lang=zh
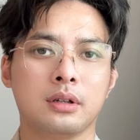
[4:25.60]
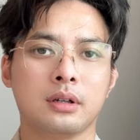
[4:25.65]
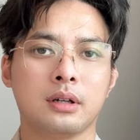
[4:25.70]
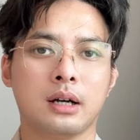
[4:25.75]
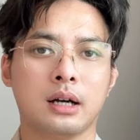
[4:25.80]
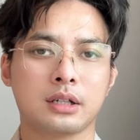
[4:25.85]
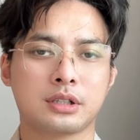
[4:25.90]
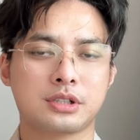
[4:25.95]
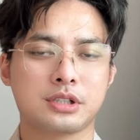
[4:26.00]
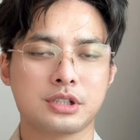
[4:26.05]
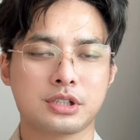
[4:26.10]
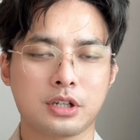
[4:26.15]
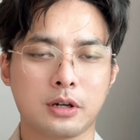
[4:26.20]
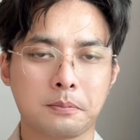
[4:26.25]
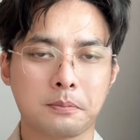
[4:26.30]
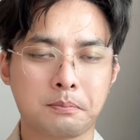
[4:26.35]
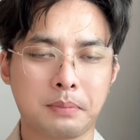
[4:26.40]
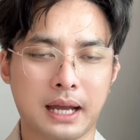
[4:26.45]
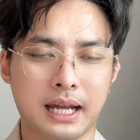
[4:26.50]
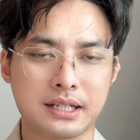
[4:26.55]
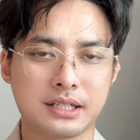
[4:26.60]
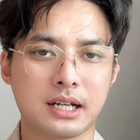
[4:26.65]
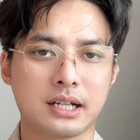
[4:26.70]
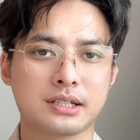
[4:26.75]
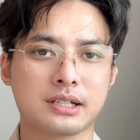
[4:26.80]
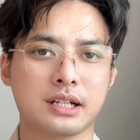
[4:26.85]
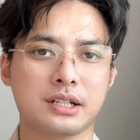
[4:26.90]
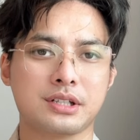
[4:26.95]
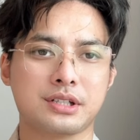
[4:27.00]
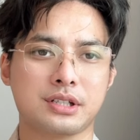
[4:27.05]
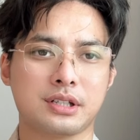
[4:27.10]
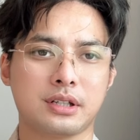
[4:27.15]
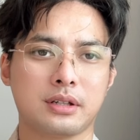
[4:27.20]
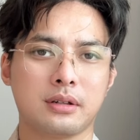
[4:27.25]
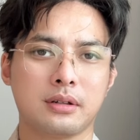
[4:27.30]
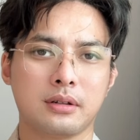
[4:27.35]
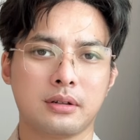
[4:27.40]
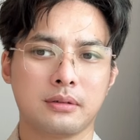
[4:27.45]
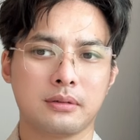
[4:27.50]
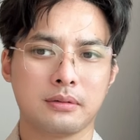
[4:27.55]
啊，至少百架战机，
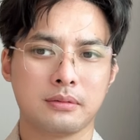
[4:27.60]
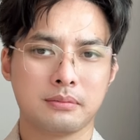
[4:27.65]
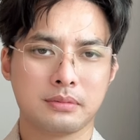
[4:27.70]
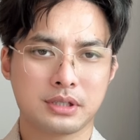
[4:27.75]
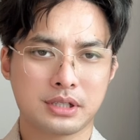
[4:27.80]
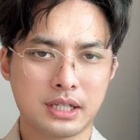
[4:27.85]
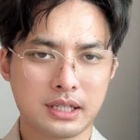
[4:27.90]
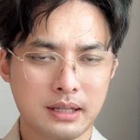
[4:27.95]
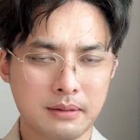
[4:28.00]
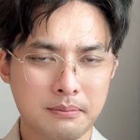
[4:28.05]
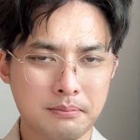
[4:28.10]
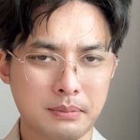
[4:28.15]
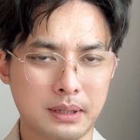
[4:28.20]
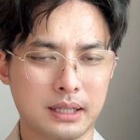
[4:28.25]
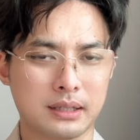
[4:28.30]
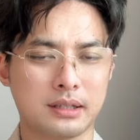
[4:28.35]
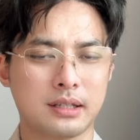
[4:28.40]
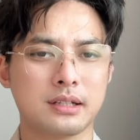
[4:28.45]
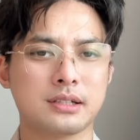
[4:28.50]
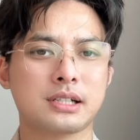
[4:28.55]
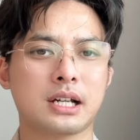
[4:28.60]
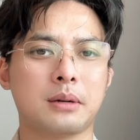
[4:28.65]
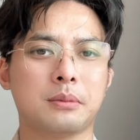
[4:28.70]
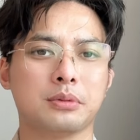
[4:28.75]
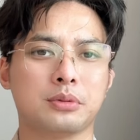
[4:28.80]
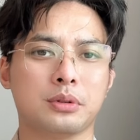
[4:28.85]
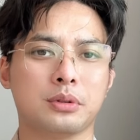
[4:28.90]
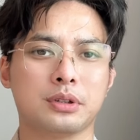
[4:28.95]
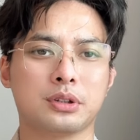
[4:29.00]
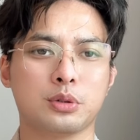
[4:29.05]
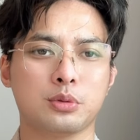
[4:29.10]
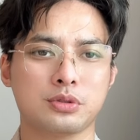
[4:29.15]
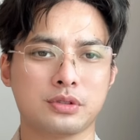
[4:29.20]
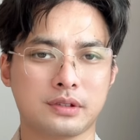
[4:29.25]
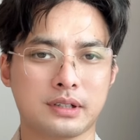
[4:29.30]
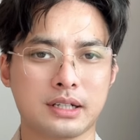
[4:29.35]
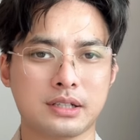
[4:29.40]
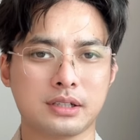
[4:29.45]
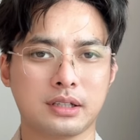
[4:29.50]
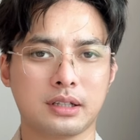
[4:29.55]
现在每天差不多都是
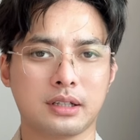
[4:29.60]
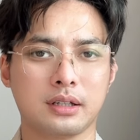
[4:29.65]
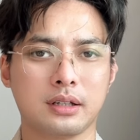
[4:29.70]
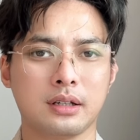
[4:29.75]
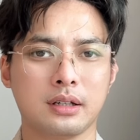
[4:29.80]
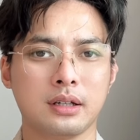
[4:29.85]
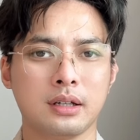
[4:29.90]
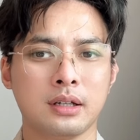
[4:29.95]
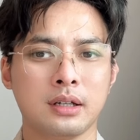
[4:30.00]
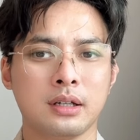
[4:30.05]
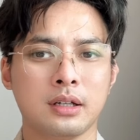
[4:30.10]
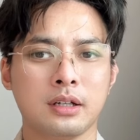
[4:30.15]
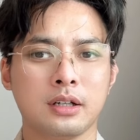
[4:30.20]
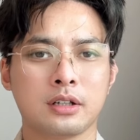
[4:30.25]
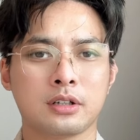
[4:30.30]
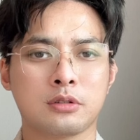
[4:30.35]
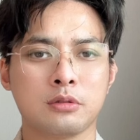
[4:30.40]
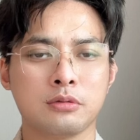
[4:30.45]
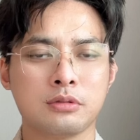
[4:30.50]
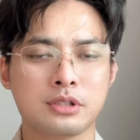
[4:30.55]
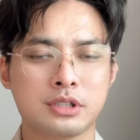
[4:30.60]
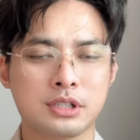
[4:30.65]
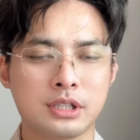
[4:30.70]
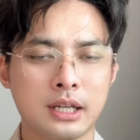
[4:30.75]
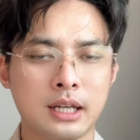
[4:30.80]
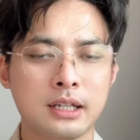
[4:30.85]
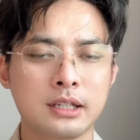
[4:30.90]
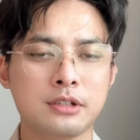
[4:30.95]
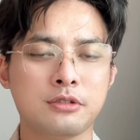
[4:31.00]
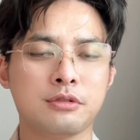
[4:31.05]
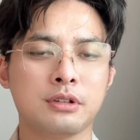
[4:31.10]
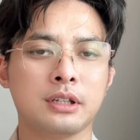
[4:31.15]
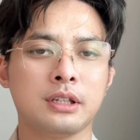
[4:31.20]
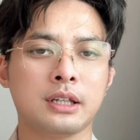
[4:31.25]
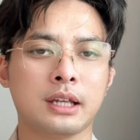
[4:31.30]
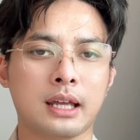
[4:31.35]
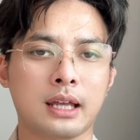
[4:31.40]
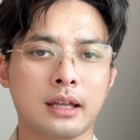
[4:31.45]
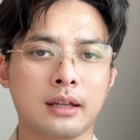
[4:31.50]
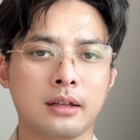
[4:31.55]
在这里攻击 A 军
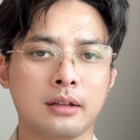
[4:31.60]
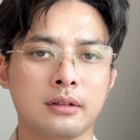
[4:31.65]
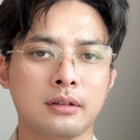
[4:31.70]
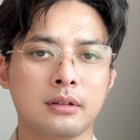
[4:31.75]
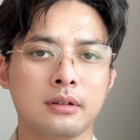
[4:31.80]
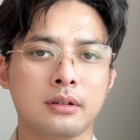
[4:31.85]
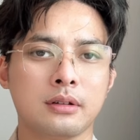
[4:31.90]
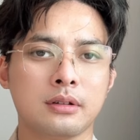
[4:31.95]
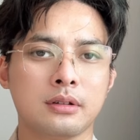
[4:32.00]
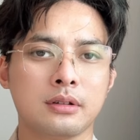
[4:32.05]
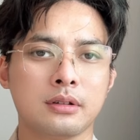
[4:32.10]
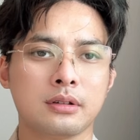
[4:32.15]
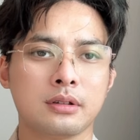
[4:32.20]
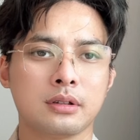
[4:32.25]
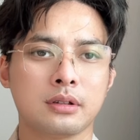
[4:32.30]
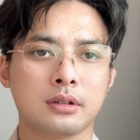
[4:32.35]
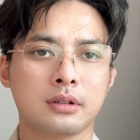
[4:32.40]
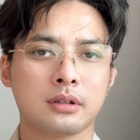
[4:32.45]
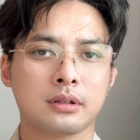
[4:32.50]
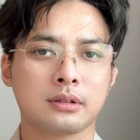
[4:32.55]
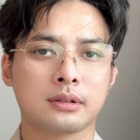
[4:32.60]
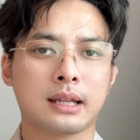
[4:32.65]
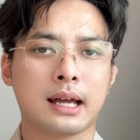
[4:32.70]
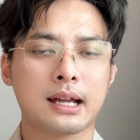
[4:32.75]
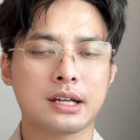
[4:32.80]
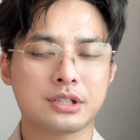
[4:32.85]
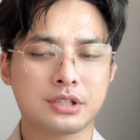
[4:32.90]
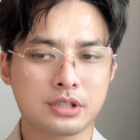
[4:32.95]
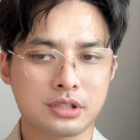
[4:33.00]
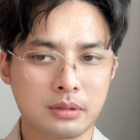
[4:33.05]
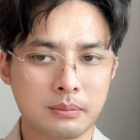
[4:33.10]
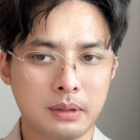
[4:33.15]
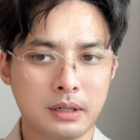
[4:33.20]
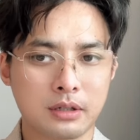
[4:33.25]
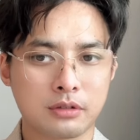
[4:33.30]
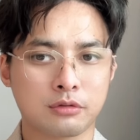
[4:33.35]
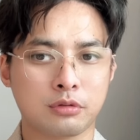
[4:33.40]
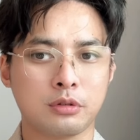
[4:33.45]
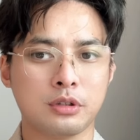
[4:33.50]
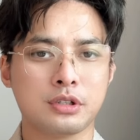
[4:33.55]
演。它是什么？
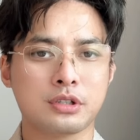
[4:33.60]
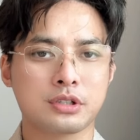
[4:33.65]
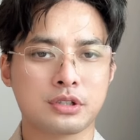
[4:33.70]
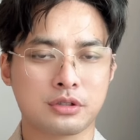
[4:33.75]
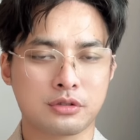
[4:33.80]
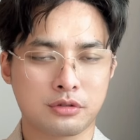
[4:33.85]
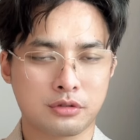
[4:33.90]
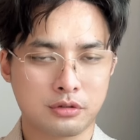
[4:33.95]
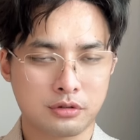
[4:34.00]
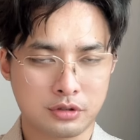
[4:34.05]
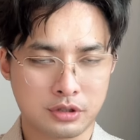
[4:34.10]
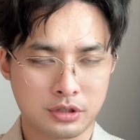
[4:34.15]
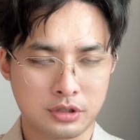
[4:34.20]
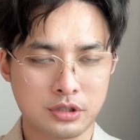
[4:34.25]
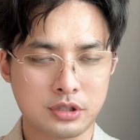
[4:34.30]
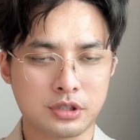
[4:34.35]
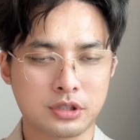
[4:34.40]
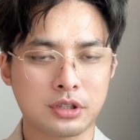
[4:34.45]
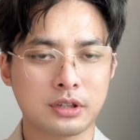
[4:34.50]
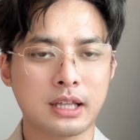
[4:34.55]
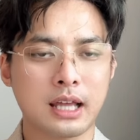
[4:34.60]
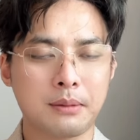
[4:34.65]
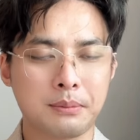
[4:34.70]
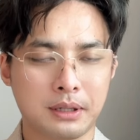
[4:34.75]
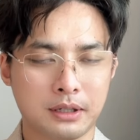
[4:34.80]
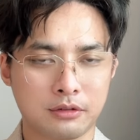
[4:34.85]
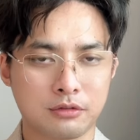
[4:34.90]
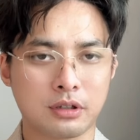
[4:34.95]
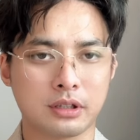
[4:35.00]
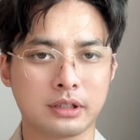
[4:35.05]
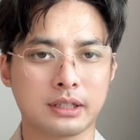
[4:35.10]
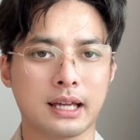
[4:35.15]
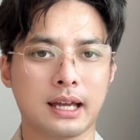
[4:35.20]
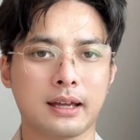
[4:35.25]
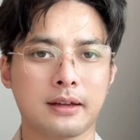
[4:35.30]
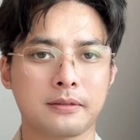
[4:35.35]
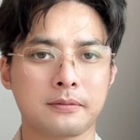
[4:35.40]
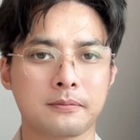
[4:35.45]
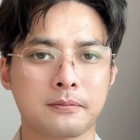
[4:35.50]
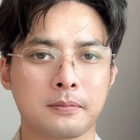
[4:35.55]
处于实实时待命状
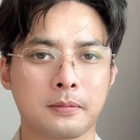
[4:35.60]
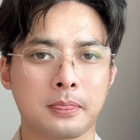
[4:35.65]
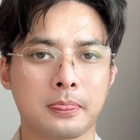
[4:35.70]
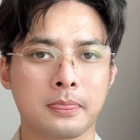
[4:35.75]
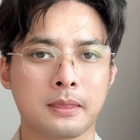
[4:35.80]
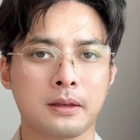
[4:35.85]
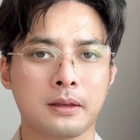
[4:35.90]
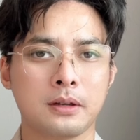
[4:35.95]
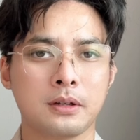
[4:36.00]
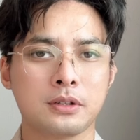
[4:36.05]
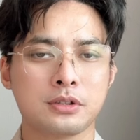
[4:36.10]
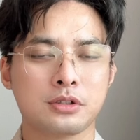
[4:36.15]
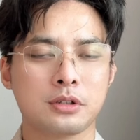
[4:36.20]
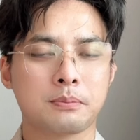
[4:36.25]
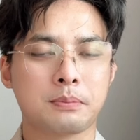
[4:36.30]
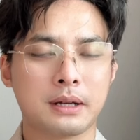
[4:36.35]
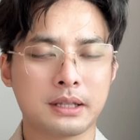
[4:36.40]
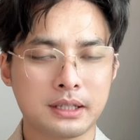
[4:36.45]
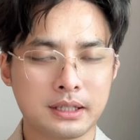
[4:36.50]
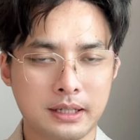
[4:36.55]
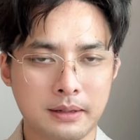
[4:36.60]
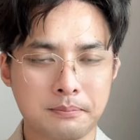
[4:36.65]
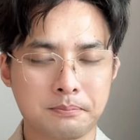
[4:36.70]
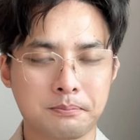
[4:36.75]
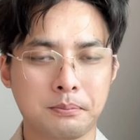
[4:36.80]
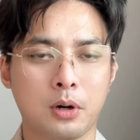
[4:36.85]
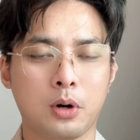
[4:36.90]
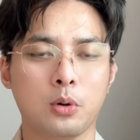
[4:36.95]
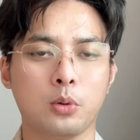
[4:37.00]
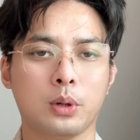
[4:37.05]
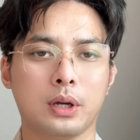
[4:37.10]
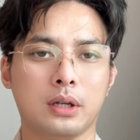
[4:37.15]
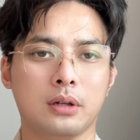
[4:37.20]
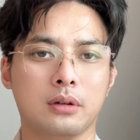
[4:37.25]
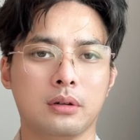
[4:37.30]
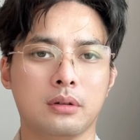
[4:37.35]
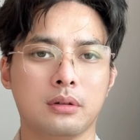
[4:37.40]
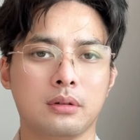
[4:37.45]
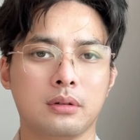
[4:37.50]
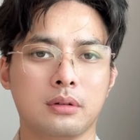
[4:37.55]
态，就是把你给包围
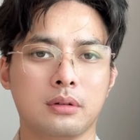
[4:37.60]
了，